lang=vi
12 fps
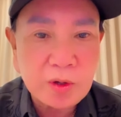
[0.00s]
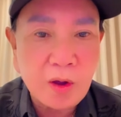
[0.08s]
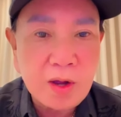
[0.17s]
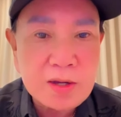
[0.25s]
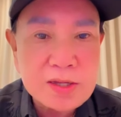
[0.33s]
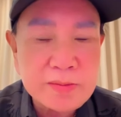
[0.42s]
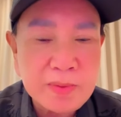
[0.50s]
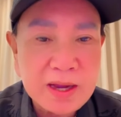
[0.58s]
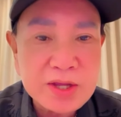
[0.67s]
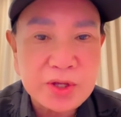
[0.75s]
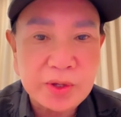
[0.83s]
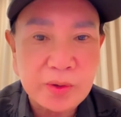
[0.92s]
cậu với có
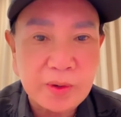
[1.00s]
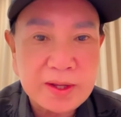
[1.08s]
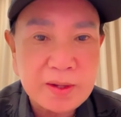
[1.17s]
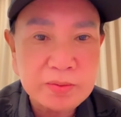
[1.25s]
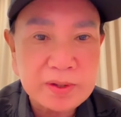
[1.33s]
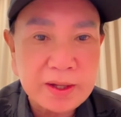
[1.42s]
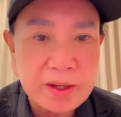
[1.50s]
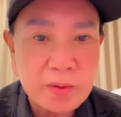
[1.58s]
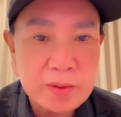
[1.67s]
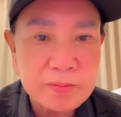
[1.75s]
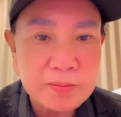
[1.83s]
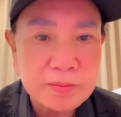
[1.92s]
với má nhiều cái giống
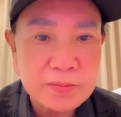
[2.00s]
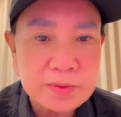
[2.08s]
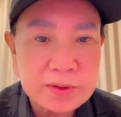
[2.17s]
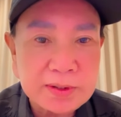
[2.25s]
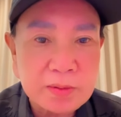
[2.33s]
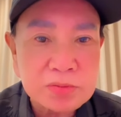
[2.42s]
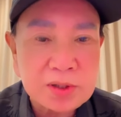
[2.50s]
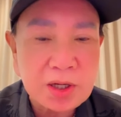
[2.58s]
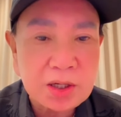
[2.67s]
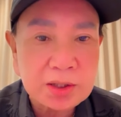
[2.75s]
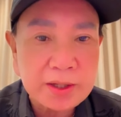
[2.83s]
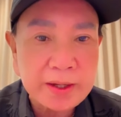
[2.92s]
nhau lắm
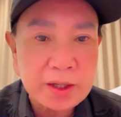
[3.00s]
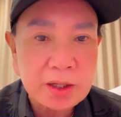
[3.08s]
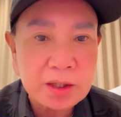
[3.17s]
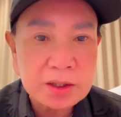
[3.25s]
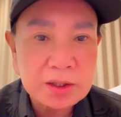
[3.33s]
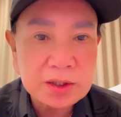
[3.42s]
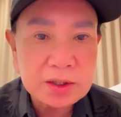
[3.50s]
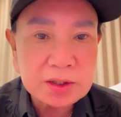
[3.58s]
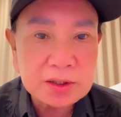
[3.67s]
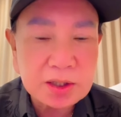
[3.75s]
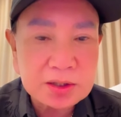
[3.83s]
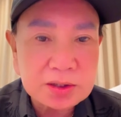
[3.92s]
giống trên cái à,
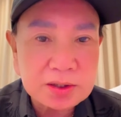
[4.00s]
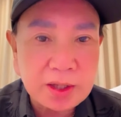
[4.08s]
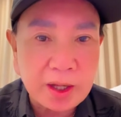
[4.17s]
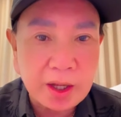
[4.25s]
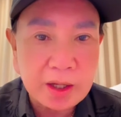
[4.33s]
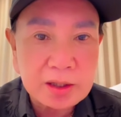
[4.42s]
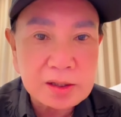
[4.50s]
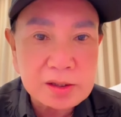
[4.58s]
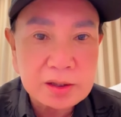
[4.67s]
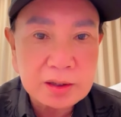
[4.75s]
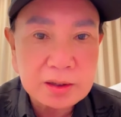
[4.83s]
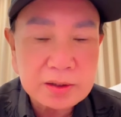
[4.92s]
thân
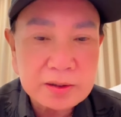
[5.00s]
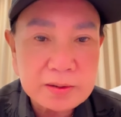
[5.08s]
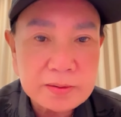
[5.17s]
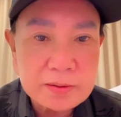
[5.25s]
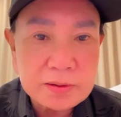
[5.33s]
thể nè